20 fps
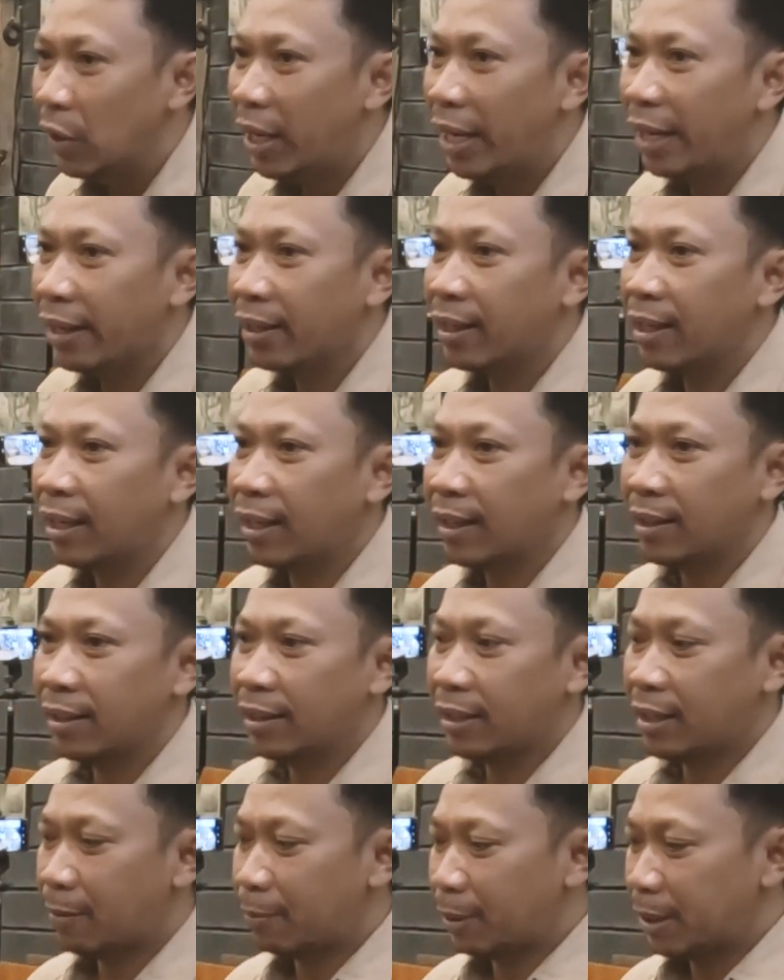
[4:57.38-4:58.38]
agar
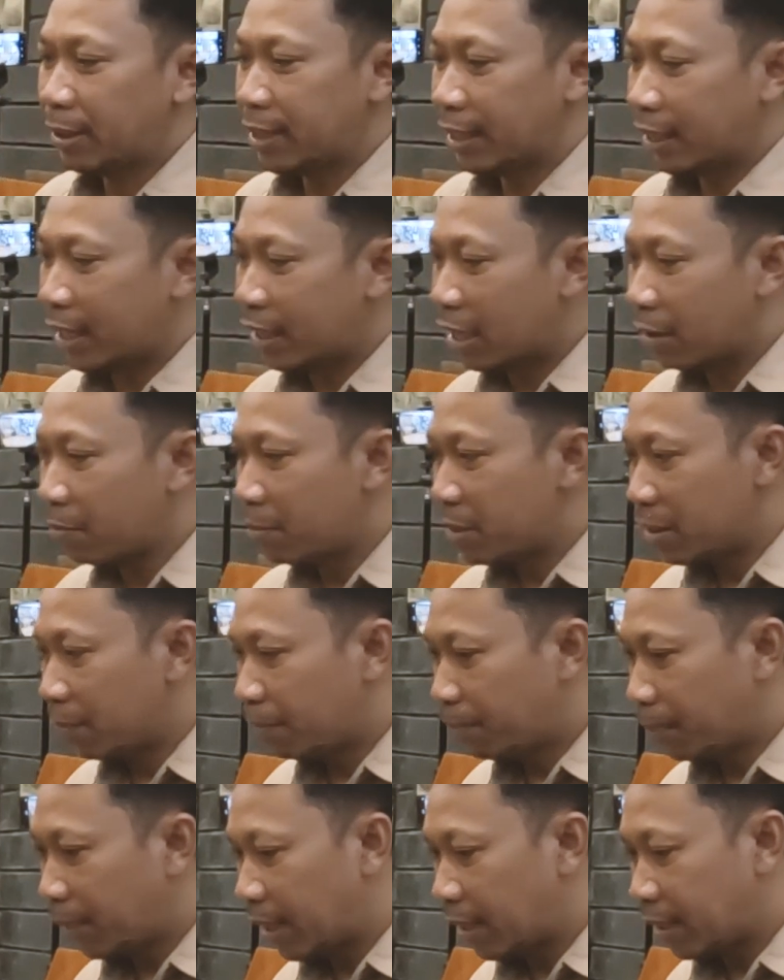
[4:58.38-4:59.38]
ketika perjalanan
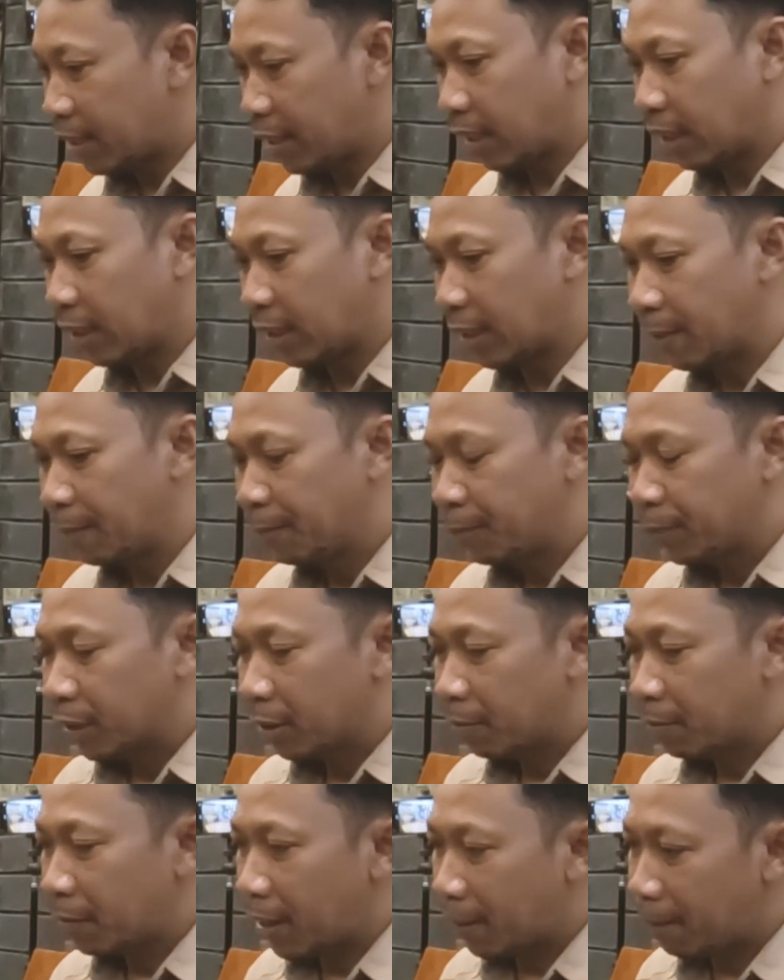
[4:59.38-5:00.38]
menyeberang dari
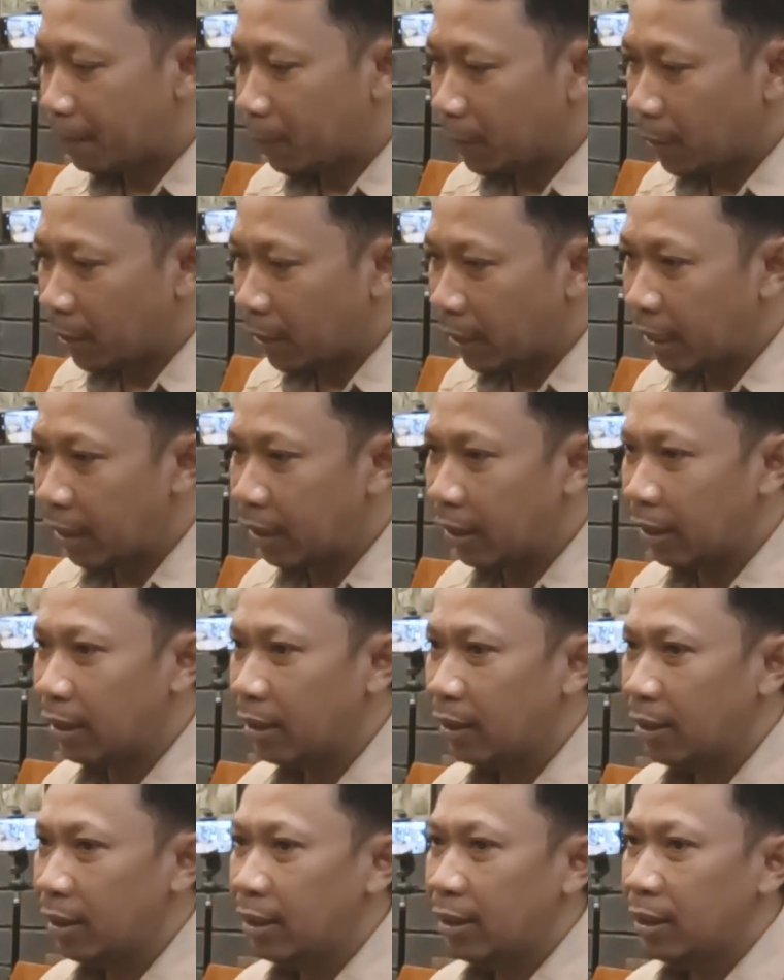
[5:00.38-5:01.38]
pelabuhan
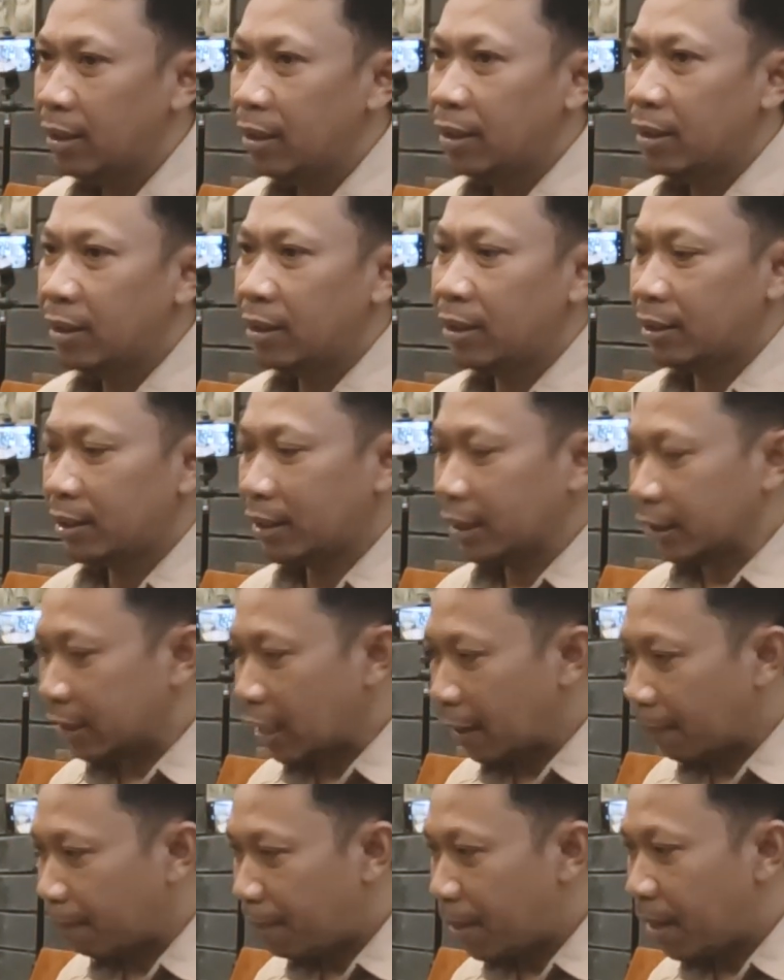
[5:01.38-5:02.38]
Eh,
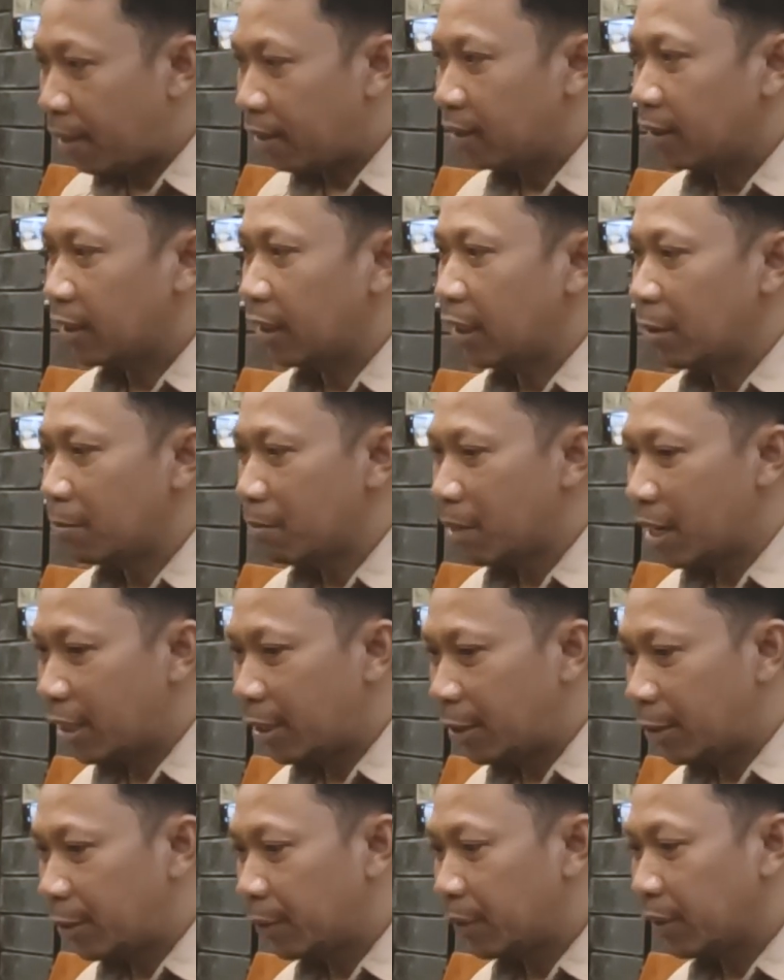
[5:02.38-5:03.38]
ketapang, ke
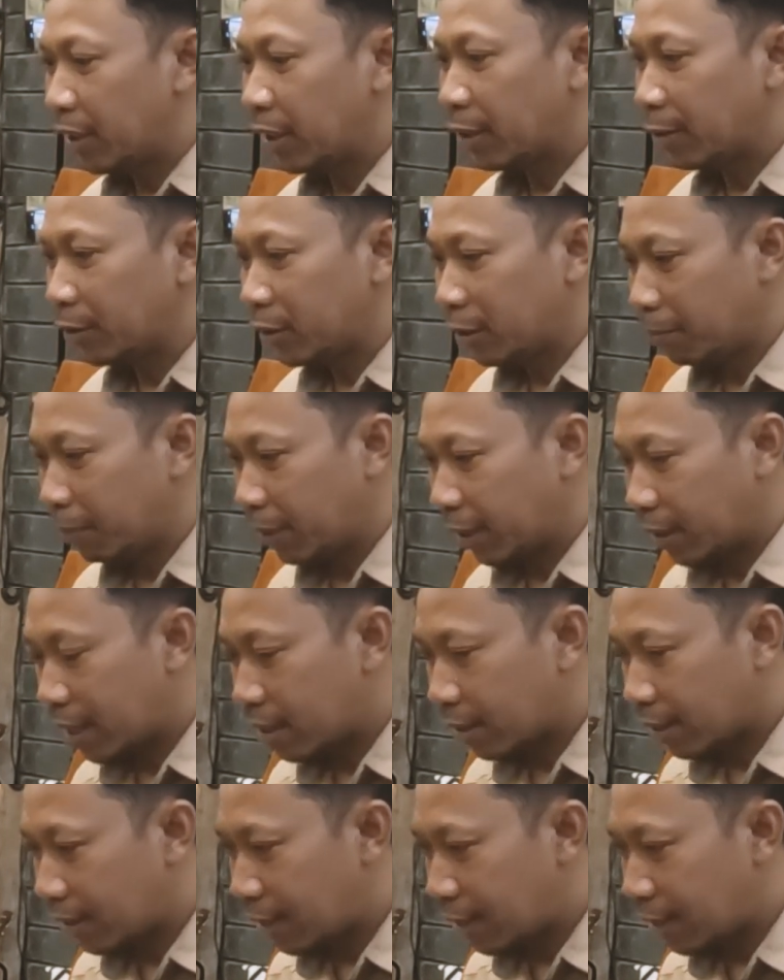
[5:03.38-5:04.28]
Gilimanuk itu diberikan